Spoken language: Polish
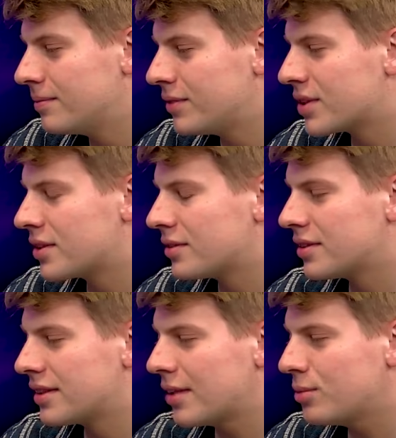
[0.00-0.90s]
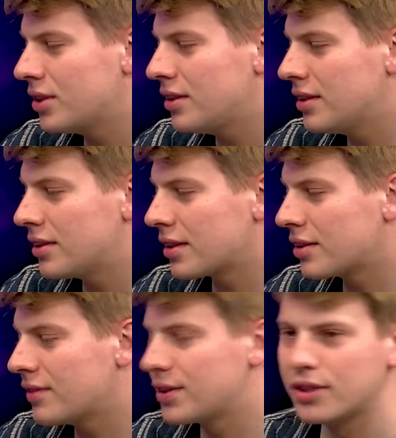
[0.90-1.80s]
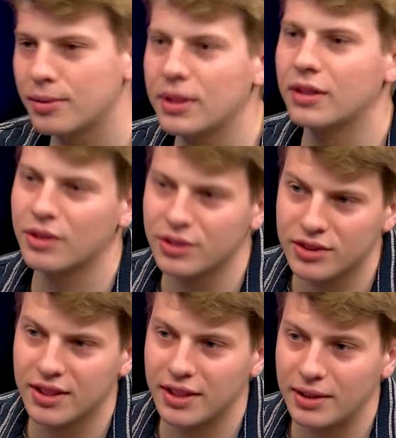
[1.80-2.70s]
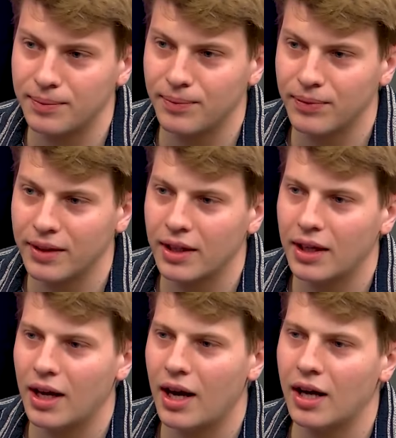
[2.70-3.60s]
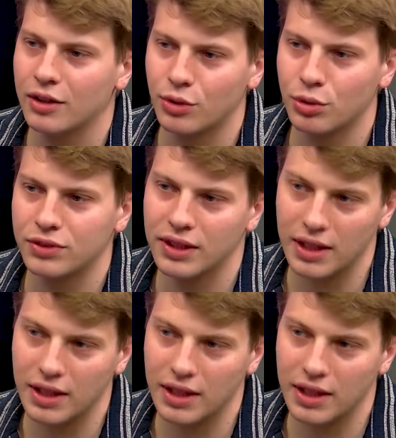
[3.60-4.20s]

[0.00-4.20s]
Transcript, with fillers: Wiesz co, staram się nie traktować siebie jako reżysera, a aktorów jak